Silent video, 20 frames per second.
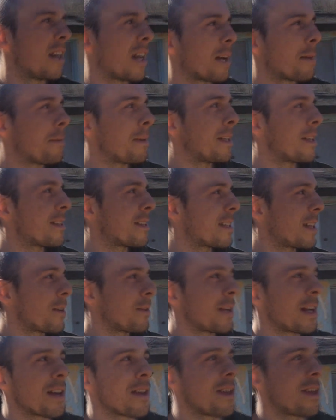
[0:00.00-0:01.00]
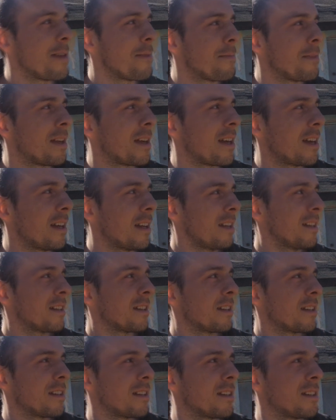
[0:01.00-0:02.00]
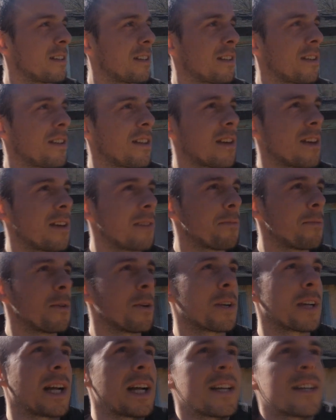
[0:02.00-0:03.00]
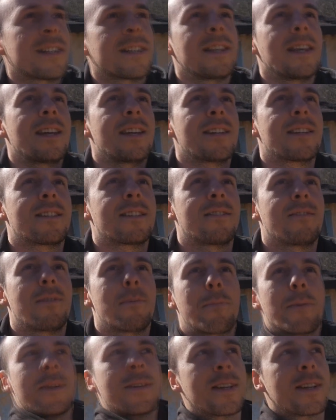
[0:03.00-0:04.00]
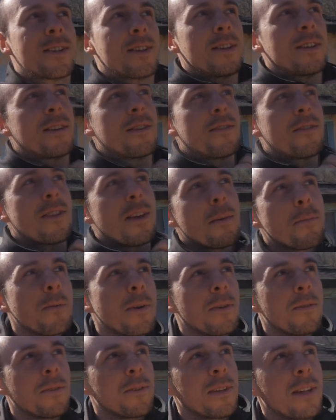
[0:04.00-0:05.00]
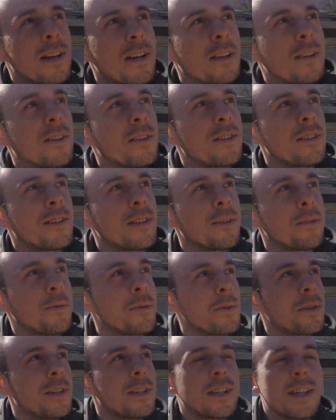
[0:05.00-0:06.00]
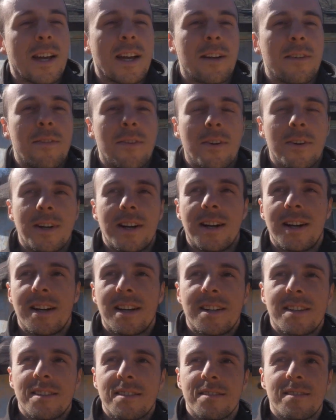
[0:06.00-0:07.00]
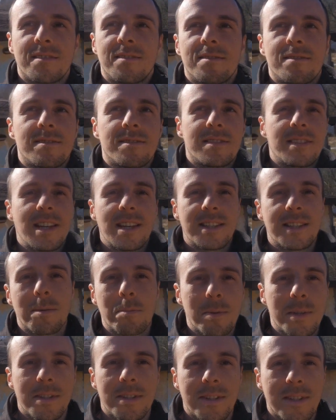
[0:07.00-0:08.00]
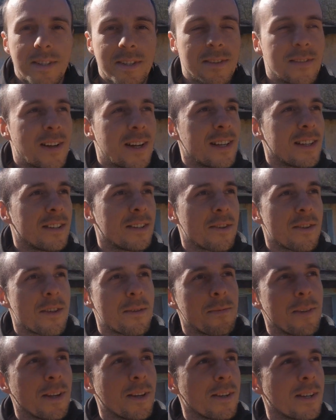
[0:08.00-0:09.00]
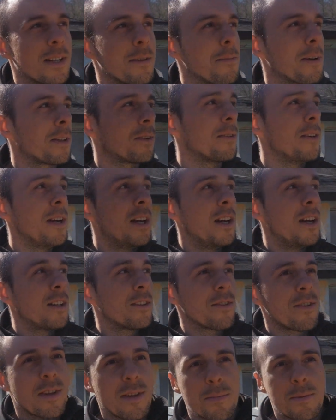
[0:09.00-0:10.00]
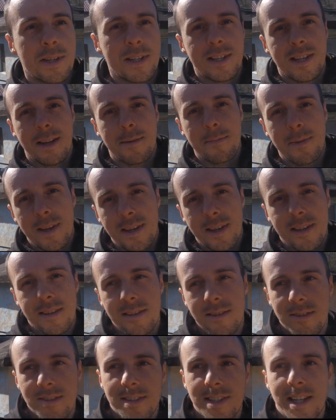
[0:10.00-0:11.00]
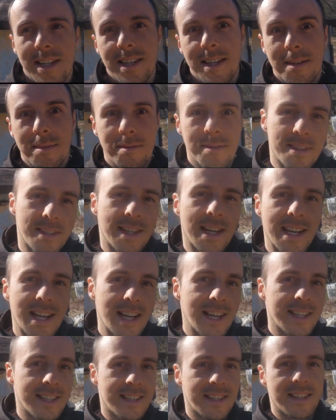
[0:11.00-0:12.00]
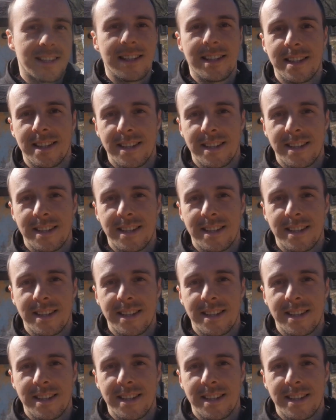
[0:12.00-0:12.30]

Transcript: Jak będę stał na zimnie, gdzie mój organizm nie jest wyposażony w ciepłe futerko czy tłuszczyk jak foka, nie jestem przystosowany do zimnego klimatu, to się przeziębię i dostanę zarazy